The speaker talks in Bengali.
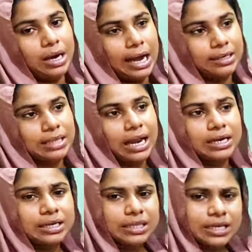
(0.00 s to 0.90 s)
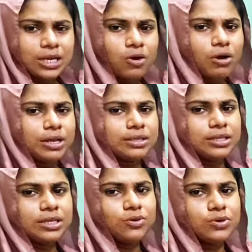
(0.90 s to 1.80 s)
আর তান্ডে দেখে না অনেক
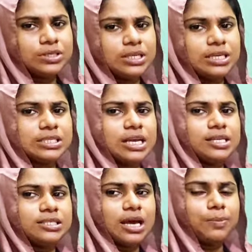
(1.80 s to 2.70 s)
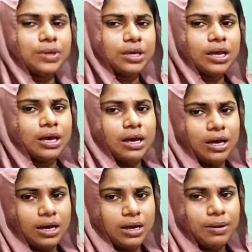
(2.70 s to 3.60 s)
দিন হয়েছে সেই যে আমি
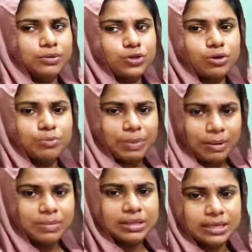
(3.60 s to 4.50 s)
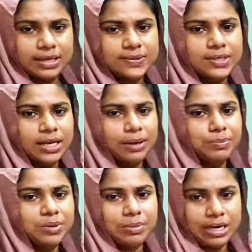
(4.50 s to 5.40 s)
যখন পাবনাতে গেছিলাম
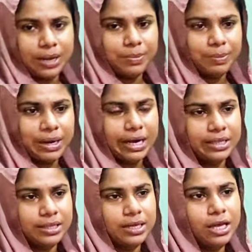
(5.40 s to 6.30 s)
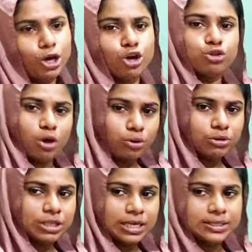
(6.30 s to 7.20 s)
মিমার আমি বেড়াইতে তখন
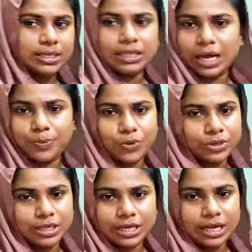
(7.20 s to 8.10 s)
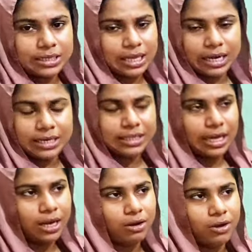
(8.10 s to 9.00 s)
দেখছি তারপর থেকে আর তান্ডে
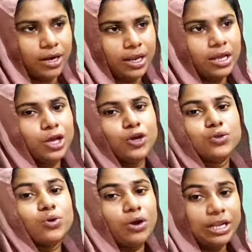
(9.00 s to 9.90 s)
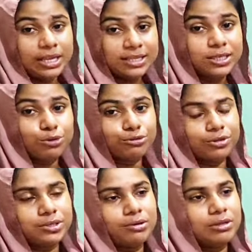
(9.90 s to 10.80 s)
দেখা হয়নি তো অনেক ইচ্ছে
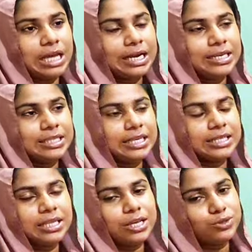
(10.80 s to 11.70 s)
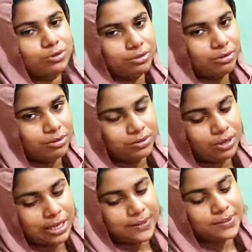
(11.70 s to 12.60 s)
করতেছিল তান্ডে দেখতে এই জন্য হলো
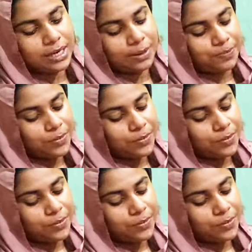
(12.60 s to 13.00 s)
চলে গেছিলাম